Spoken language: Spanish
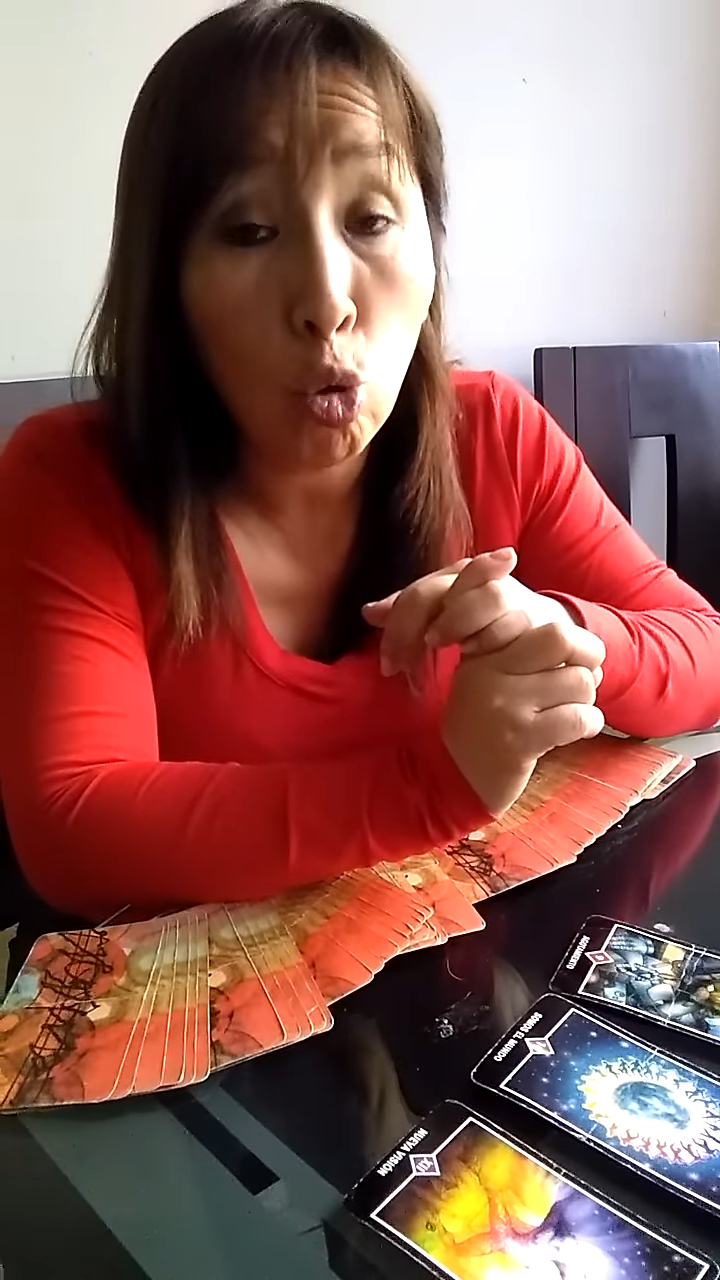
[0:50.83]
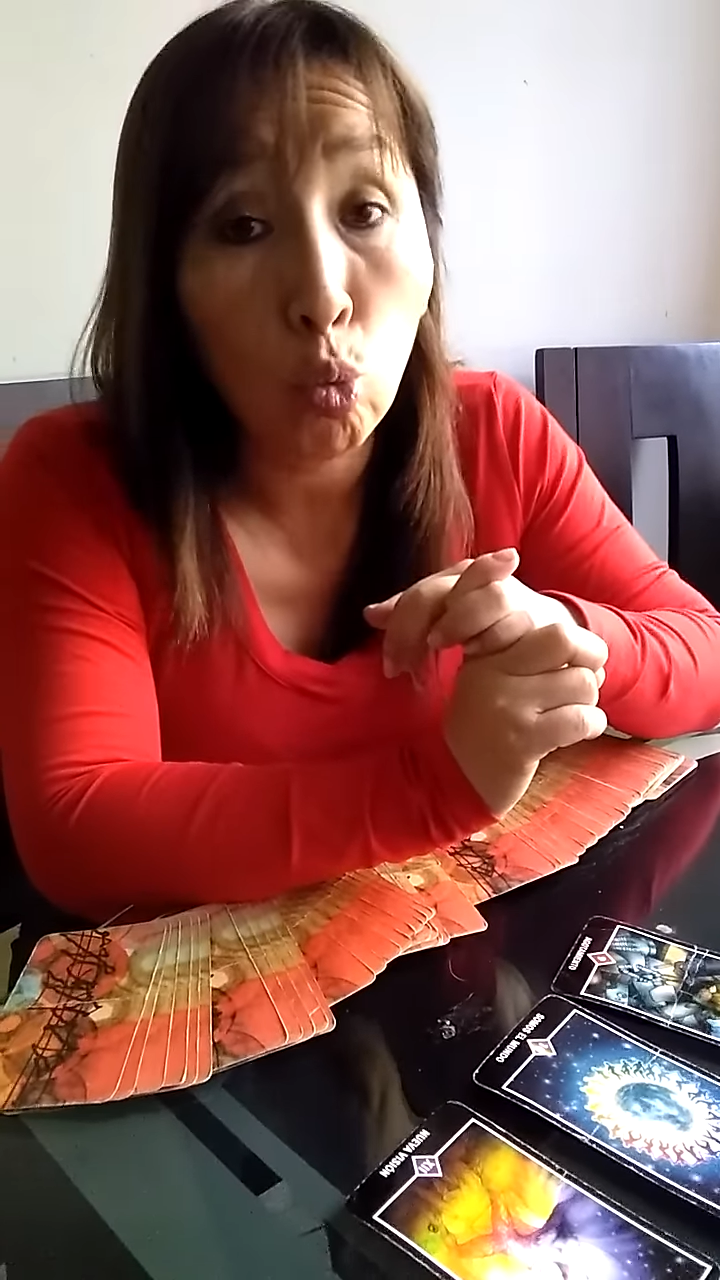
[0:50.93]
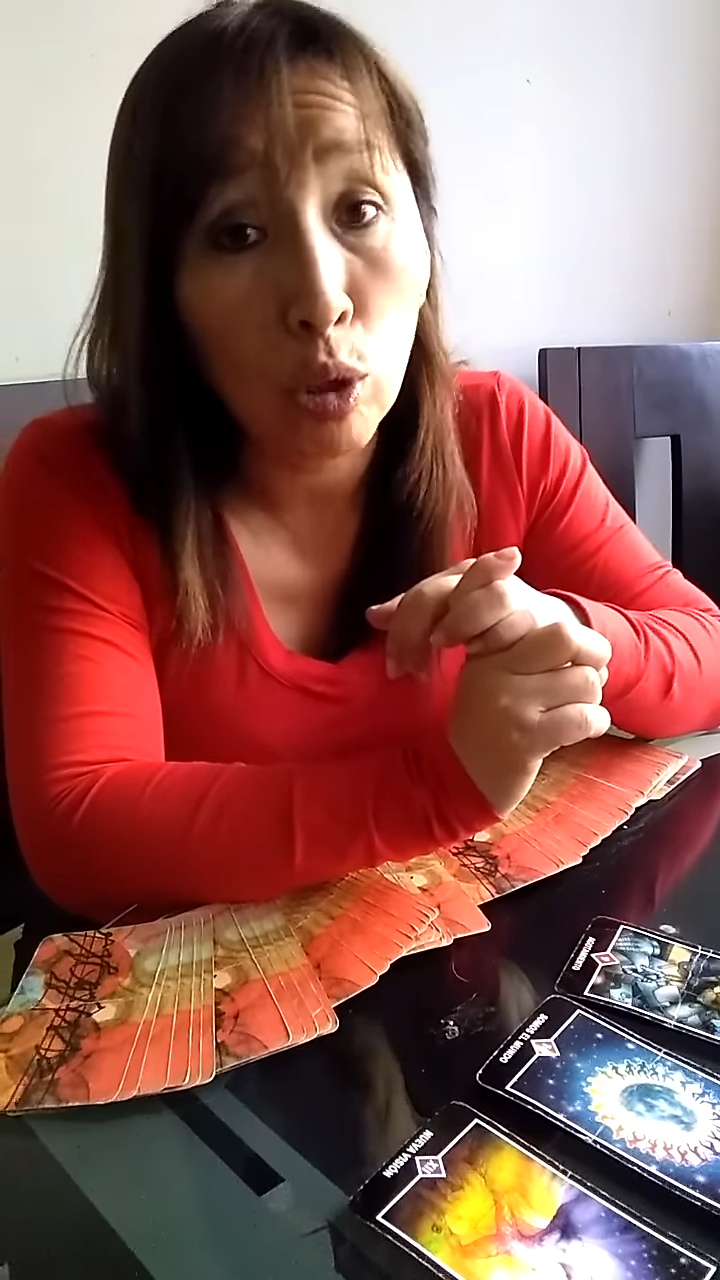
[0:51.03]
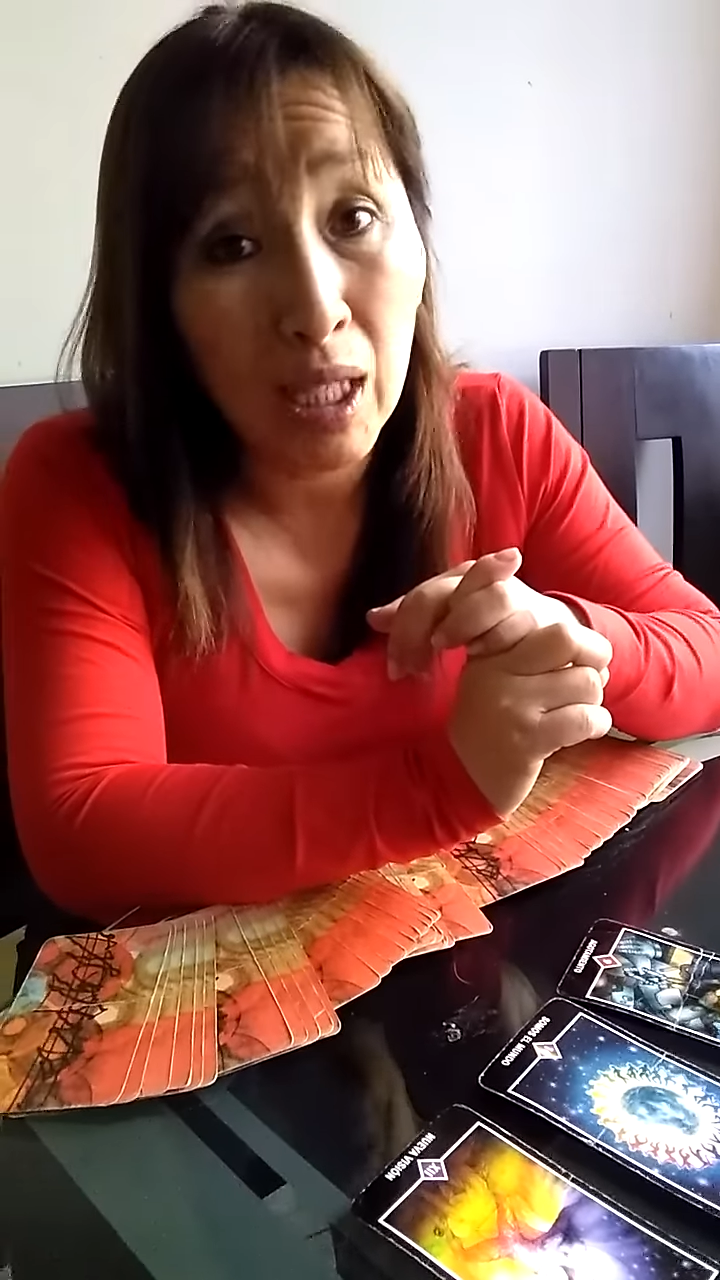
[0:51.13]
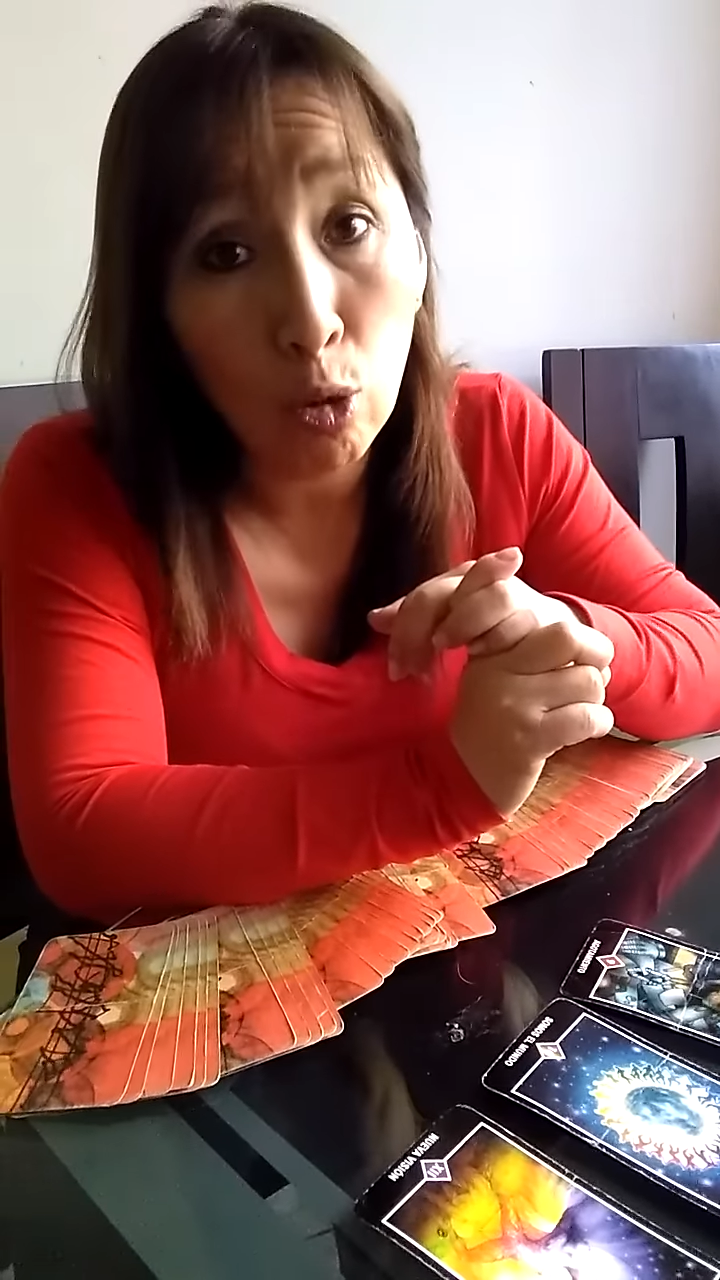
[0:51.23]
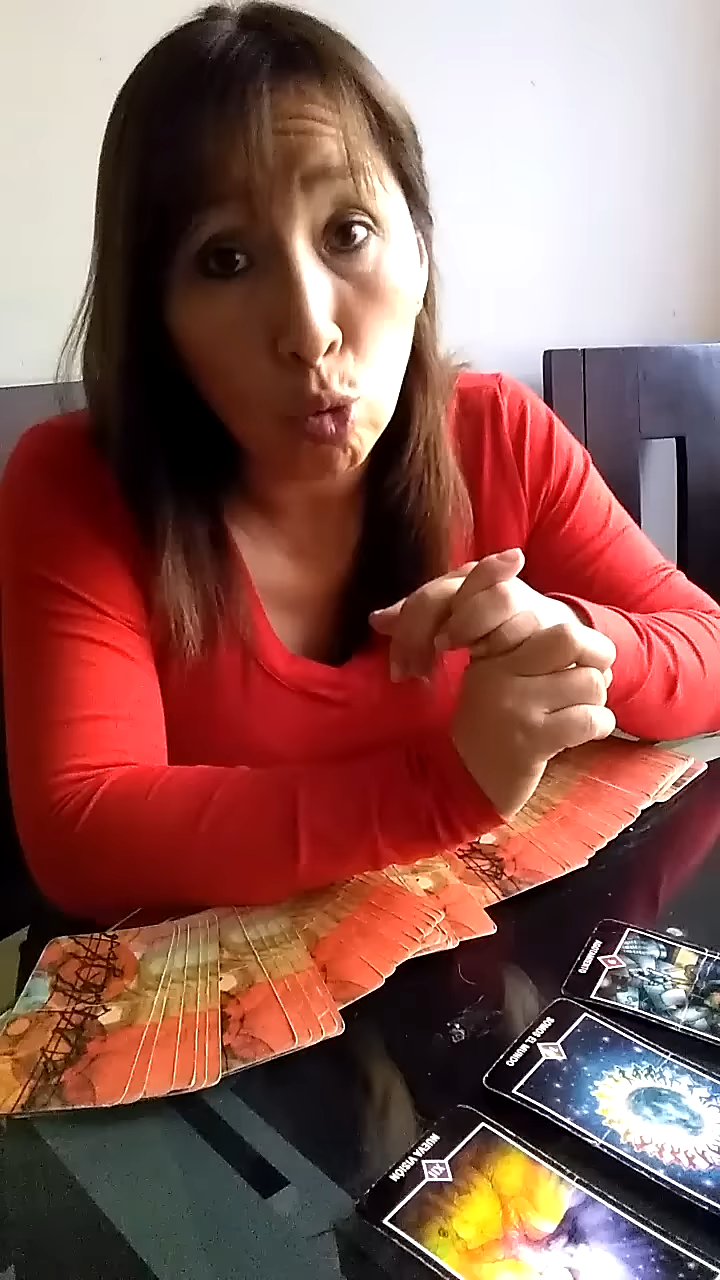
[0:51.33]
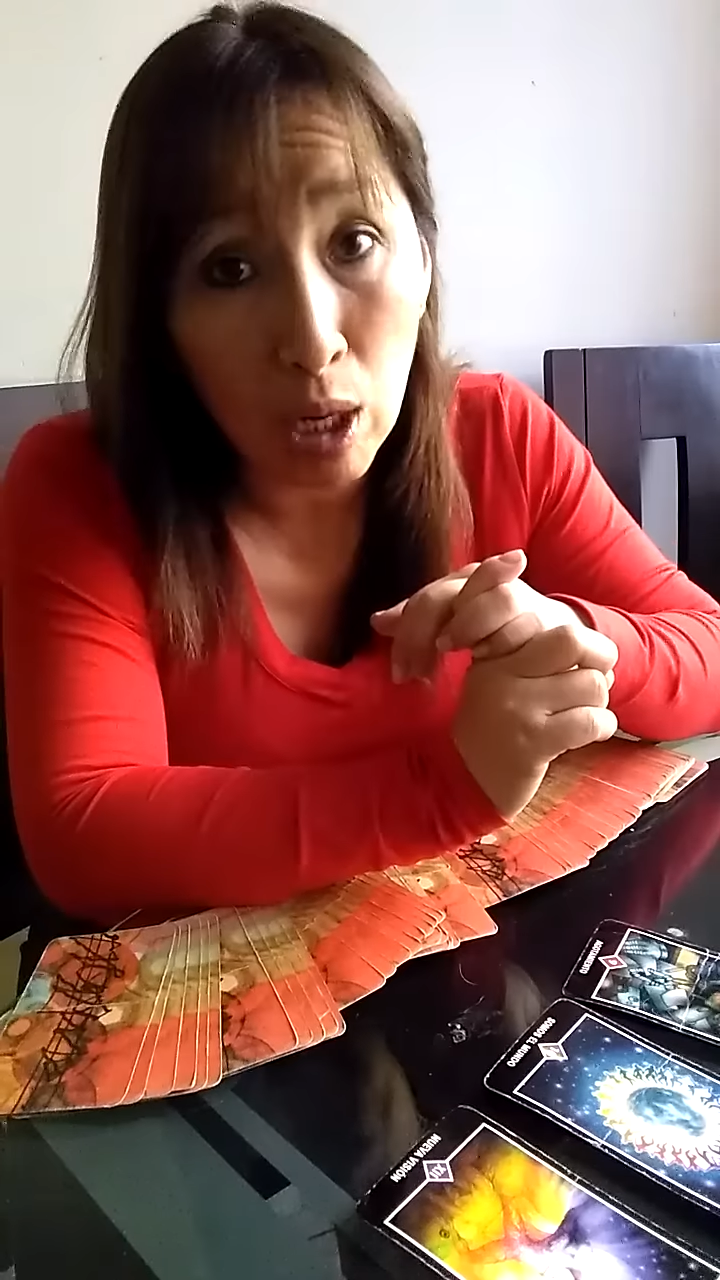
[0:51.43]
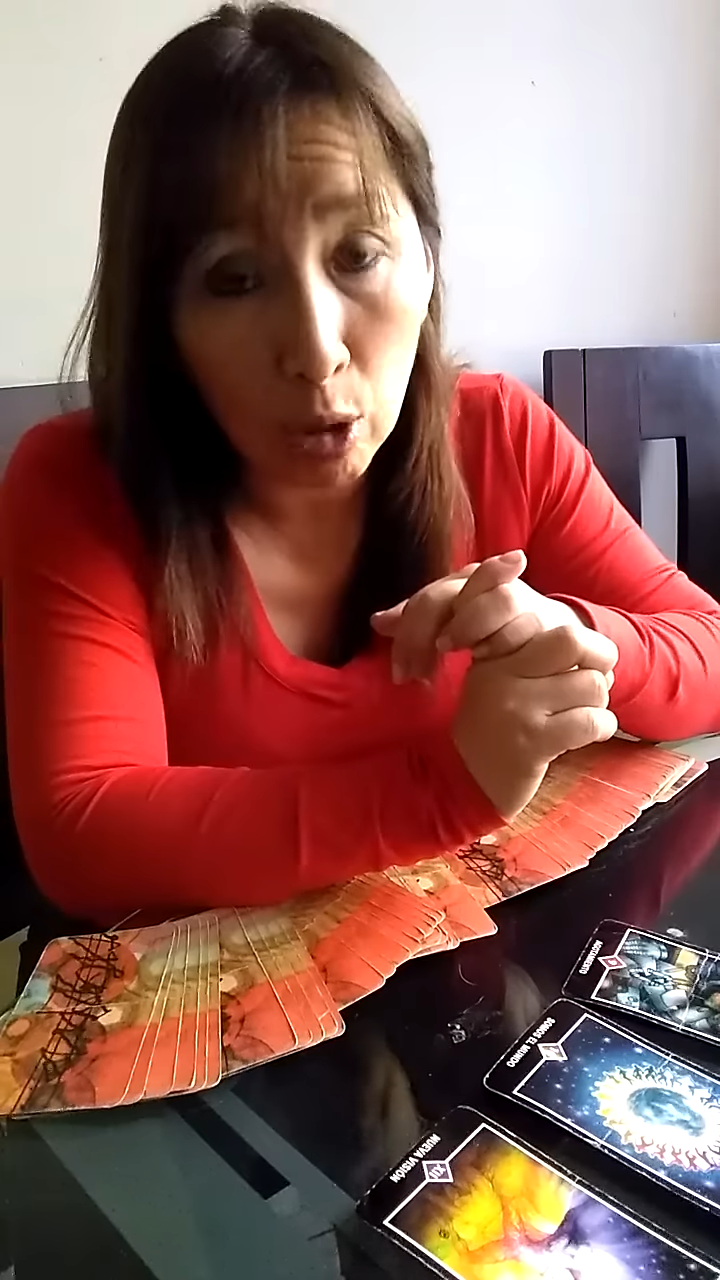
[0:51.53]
o cuidado